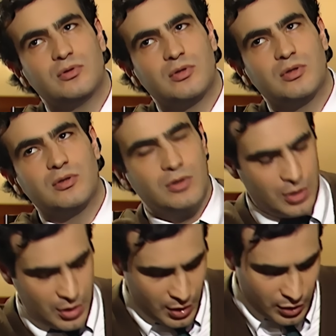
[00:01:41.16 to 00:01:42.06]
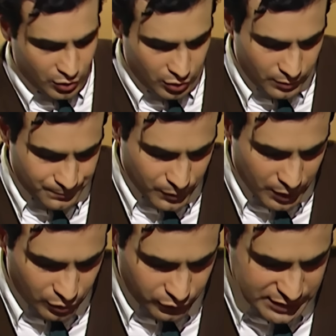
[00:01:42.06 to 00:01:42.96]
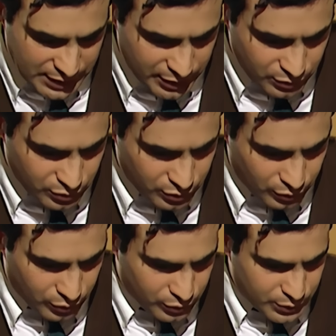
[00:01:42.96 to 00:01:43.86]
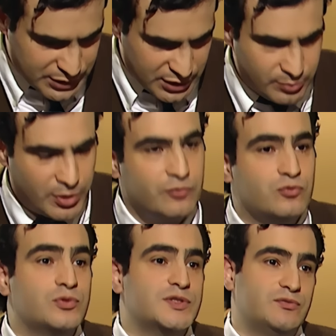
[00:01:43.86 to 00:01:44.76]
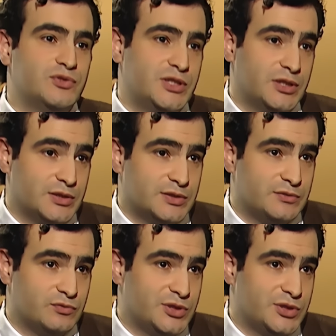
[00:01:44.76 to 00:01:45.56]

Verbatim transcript: Non. Quand, quand vous allez au, cinéma, vous, si vous y, si vous